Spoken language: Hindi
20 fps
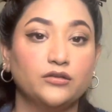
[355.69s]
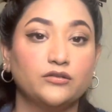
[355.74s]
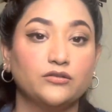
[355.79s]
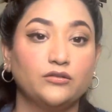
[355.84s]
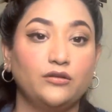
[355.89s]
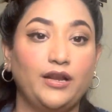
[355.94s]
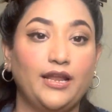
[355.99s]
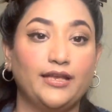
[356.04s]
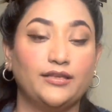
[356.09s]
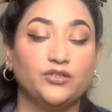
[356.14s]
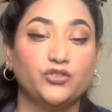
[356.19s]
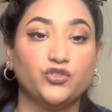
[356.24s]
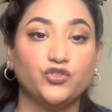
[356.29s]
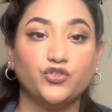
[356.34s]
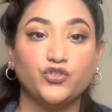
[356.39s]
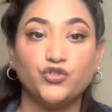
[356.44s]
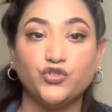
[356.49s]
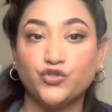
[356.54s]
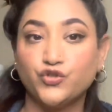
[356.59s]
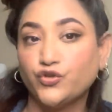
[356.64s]
सो लेट्स
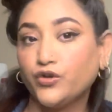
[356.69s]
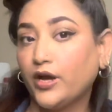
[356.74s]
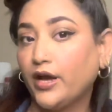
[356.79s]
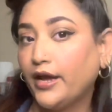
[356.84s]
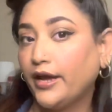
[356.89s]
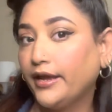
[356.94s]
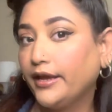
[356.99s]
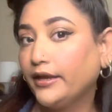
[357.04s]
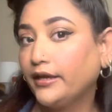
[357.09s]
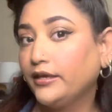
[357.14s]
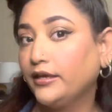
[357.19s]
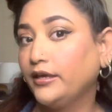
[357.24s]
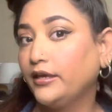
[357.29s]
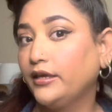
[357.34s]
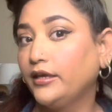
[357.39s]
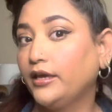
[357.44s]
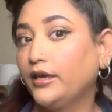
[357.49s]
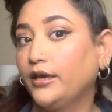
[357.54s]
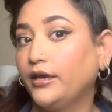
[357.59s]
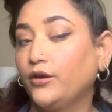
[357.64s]
जस्ट ट्राई कि
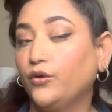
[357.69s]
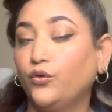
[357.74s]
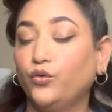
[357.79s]
ये